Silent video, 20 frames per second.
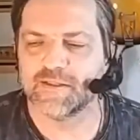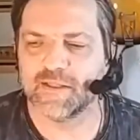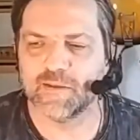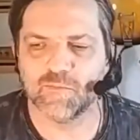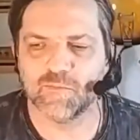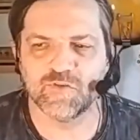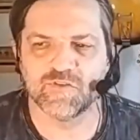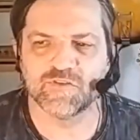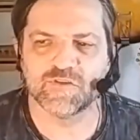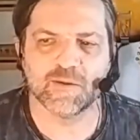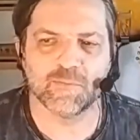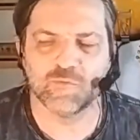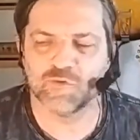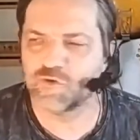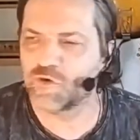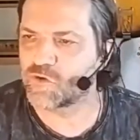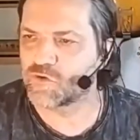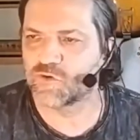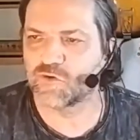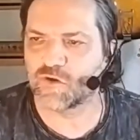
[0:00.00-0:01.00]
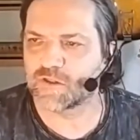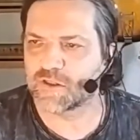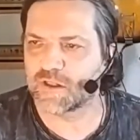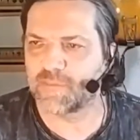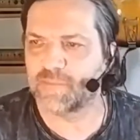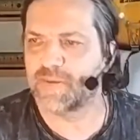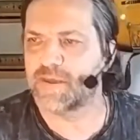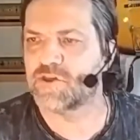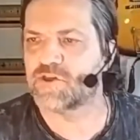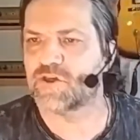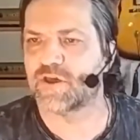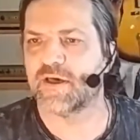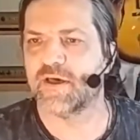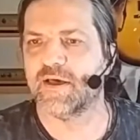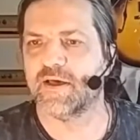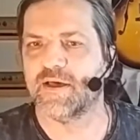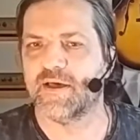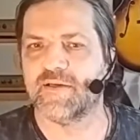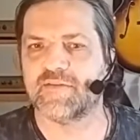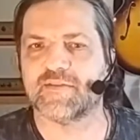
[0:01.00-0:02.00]
da música mudou totalmente
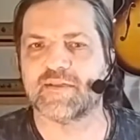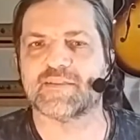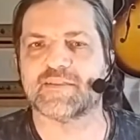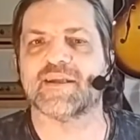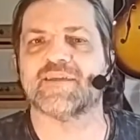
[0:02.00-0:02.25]
essa